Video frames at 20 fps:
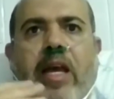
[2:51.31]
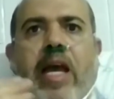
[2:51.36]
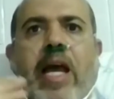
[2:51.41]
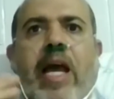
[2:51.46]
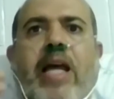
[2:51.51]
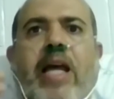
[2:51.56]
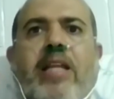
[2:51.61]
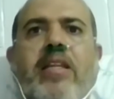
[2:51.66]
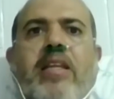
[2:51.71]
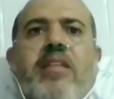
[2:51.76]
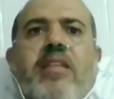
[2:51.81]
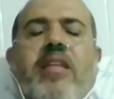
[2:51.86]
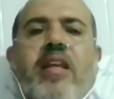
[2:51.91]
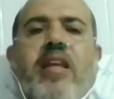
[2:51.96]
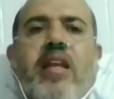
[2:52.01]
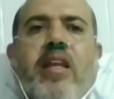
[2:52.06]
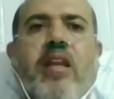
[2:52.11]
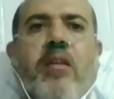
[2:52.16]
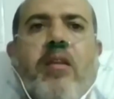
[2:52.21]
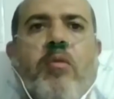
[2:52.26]
قعدت
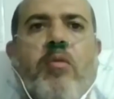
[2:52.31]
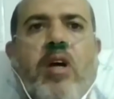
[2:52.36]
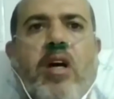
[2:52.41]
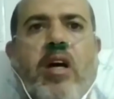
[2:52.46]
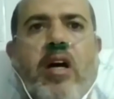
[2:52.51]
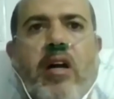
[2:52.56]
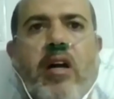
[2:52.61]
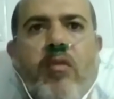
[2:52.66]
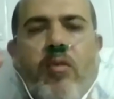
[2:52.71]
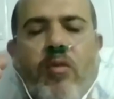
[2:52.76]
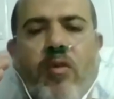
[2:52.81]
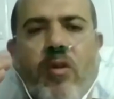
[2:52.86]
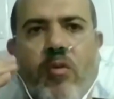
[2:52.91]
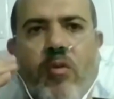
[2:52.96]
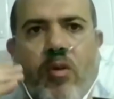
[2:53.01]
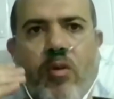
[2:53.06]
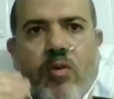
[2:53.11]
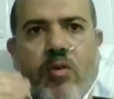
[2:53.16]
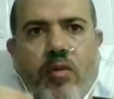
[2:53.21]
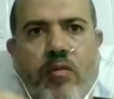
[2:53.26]
تدعي ليل ونهار
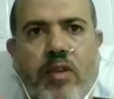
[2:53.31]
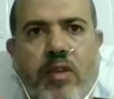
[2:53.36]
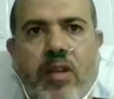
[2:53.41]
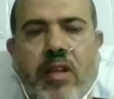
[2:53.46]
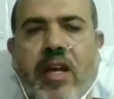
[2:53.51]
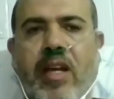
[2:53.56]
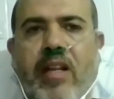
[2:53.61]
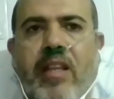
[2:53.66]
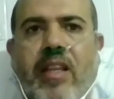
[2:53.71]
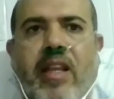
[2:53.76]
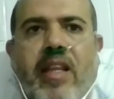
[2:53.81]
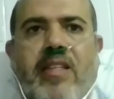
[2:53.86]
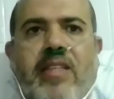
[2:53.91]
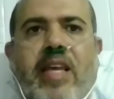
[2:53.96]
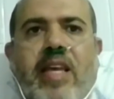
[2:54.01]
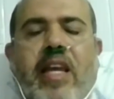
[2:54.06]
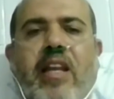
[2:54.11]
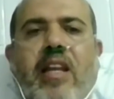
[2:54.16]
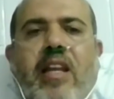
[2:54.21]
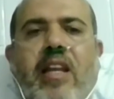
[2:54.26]
وشفت النهارده
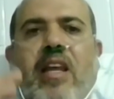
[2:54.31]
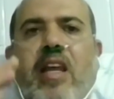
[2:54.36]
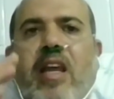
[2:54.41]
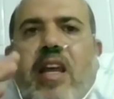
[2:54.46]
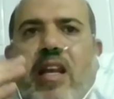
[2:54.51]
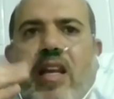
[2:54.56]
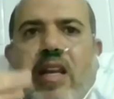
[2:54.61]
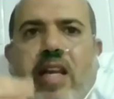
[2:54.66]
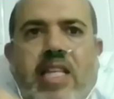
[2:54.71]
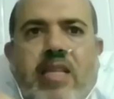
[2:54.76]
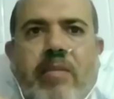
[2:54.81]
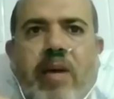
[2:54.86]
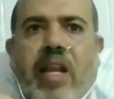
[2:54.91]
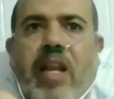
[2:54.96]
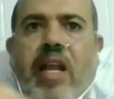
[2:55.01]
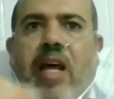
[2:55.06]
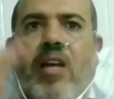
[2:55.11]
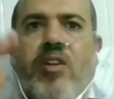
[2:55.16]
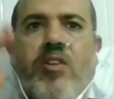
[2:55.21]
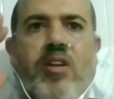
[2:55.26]
رسائل ناس بقى
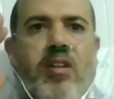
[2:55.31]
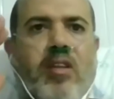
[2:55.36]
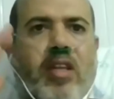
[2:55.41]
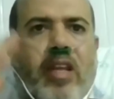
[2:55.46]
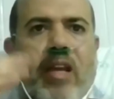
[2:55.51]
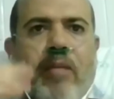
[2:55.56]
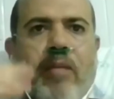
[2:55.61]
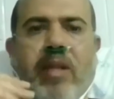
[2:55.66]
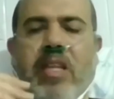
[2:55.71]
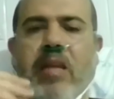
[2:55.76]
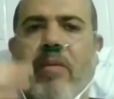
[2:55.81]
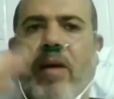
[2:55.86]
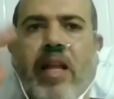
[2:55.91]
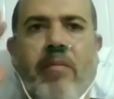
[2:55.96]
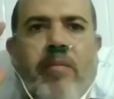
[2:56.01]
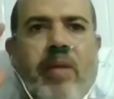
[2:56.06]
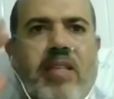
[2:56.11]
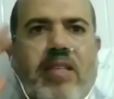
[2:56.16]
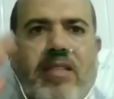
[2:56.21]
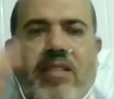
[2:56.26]
لها 10 ايام بتبعت
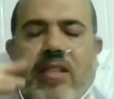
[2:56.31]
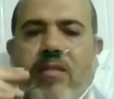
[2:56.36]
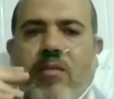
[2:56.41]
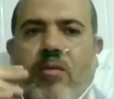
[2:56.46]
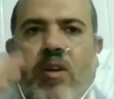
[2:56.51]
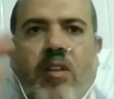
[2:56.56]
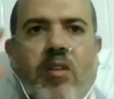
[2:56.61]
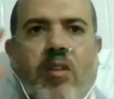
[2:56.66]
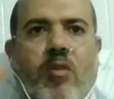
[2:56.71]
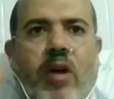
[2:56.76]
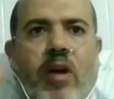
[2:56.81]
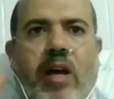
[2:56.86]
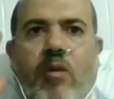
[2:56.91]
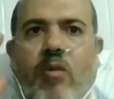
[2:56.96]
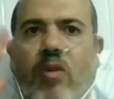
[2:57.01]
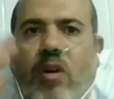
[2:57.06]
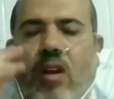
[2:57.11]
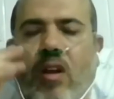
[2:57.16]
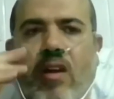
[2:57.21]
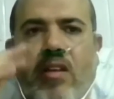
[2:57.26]
بس ورد دعاء
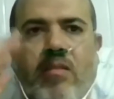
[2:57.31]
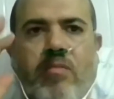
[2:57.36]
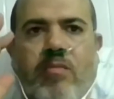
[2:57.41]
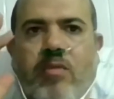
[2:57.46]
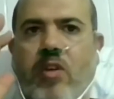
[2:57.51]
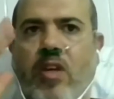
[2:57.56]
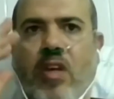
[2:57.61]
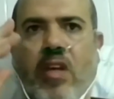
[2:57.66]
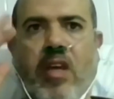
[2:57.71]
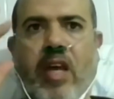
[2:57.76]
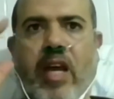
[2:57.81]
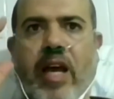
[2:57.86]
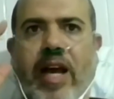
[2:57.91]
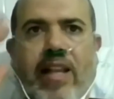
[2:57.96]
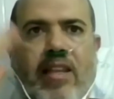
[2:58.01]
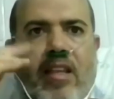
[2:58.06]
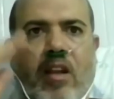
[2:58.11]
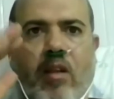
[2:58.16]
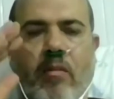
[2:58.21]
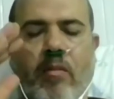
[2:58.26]
وخلاص
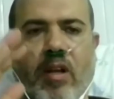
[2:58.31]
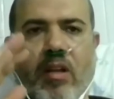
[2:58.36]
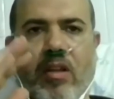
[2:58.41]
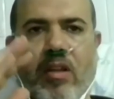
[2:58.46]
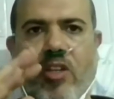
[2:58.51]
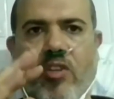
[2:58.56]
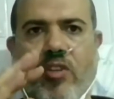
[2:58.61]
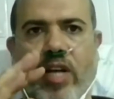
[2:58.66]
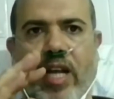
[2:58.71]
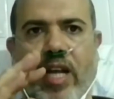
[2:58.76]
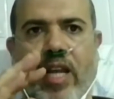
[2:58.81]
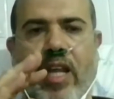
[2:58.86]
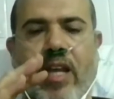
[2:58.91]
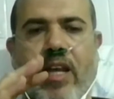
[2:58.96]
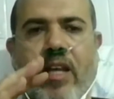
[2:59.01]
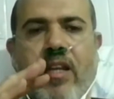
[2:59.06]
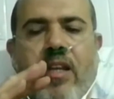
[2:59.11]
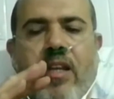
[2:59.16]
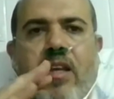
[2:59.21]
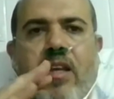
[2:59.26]
حتى لو ما ردتش
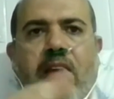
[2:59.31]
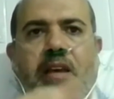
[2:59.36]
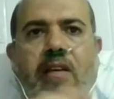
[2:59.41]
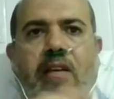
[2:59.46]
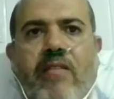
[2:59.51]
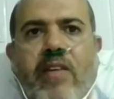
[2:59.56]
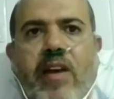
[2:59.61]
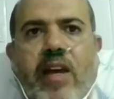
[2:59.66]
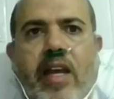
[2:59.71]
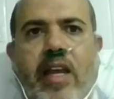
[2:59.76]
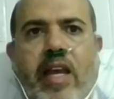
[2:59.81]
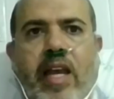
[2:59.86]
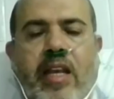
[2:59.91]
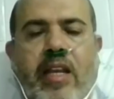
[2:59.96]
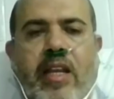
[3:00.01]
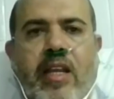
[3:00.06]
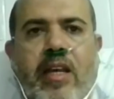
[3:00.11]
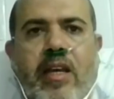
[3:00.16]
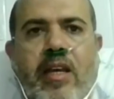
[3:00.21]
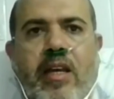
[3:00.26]
عليها
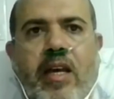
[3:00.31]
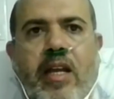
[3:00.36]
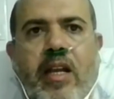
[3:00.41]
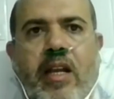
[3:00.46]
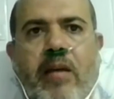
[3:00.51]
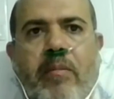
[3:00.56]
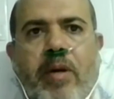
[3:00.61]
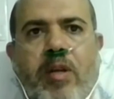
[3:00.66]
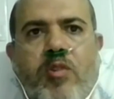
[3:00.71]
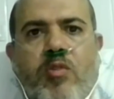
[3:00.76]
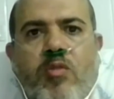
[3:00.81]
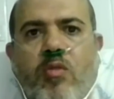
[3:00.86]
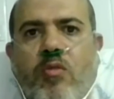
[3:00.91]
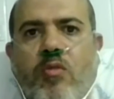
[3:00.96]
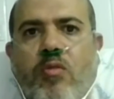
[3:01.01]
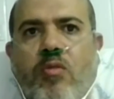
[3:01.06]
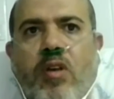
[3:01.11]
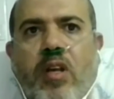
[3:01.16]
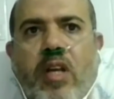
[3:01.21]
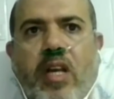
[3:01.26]
فيعني انا بشكر
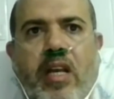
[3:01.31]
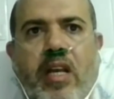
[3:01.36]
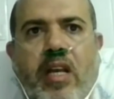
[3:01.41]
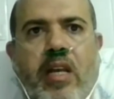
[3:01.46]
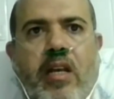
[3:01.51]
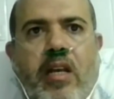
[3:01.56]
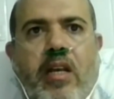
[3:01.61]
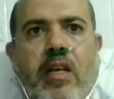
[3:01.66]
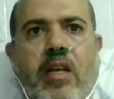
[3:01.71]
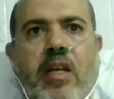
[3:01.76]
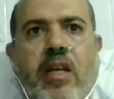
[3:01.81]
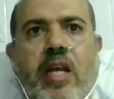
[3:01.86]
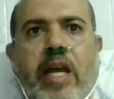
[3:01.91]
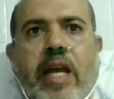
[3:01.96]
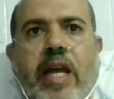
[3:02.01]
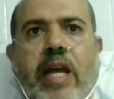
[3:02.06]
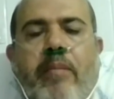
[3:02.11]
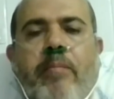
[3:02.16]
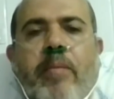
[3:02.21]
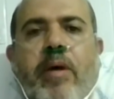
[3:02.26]
كل
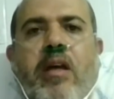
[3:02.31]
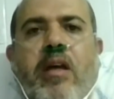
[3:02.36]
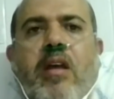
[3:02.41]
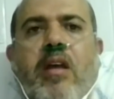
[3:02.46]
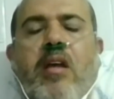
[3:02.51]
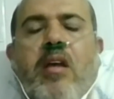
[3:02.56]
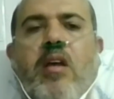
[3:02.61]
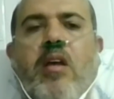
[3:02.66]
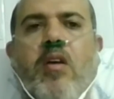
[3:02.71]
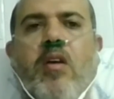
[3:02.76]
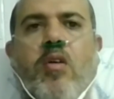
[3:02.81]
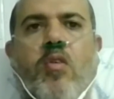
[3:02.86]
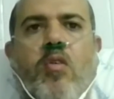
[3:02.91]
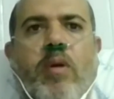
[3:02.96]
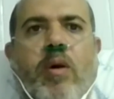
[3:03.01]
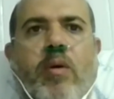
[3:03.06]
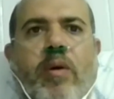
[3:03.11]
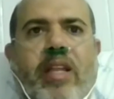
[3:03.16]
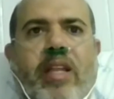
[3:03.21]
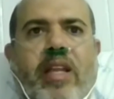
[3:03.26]
الاحبه
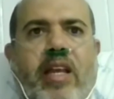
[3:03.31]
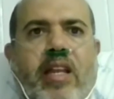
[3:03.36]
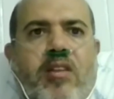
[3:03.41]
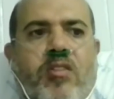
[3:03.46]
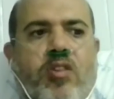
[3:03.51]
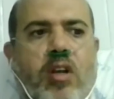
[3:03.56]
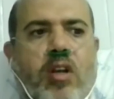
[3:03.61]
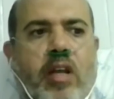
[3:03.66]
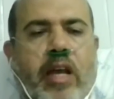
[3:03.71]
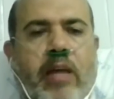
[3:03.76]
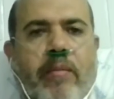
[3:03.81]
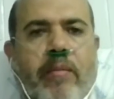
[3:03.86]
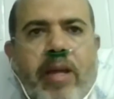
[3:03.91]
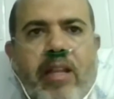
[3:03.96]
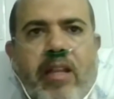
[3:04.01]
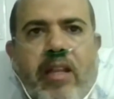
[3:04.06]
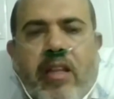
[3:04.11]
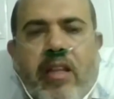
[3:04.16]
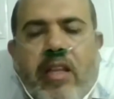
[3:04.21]
وبوعدك ان شاء الله يا عماد انت